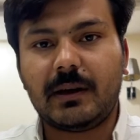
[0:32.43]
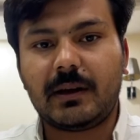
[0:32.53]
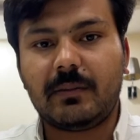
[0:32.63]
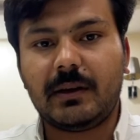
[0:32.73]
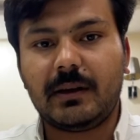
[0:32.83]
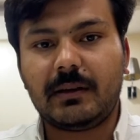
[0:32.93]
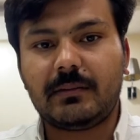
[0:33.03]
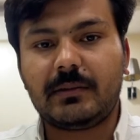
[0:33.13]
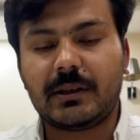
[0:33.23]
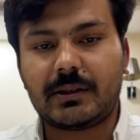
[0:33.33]
बारे
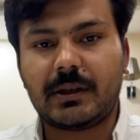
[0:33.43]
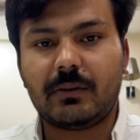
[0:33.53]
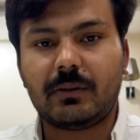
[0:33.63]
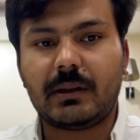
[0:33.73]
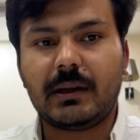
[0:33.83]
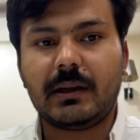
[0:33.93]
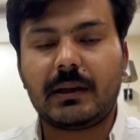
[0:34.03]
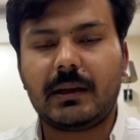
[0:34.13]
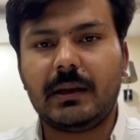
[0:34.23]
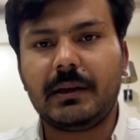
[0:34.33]
में चर्चा होता है
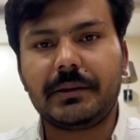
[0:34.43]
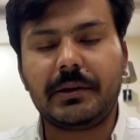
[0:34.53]
कि